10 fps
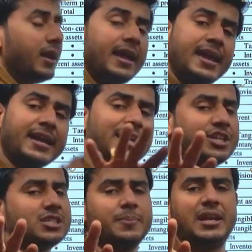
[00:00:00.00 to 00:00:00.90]
एक ही
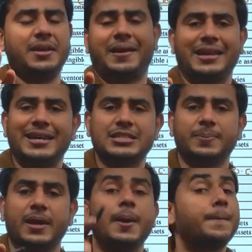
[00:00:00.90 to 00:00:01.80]
चीज मिलने वाली है
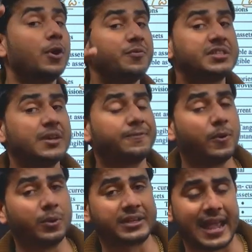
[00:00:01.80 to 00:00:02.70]
इसमें प्रोविजन
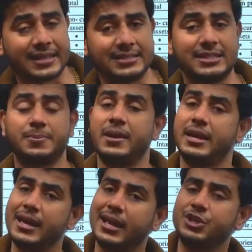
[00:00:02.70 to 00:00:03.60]
फॉर टैक्स इसमें
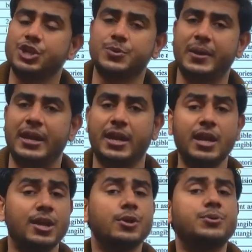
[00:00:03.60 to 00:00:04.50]
एक ही चीज मिलेगी
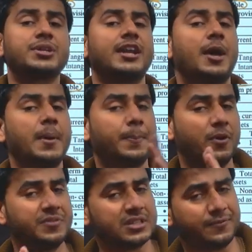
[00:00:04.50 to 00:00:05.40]
उसका नाम है
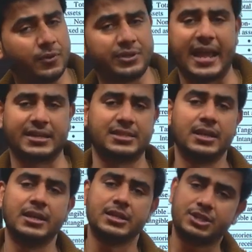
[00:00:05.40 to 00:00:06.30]
प्रोविजन फॉर टैक्स
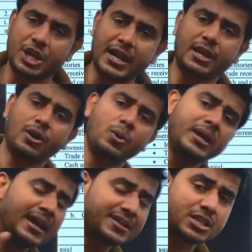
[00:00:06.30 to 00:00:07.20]
चेक करो कि
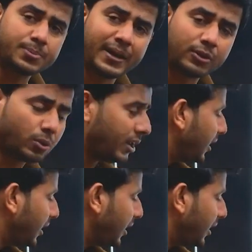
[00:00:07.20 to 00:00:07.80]
एडजस्टमेंट तो नहीं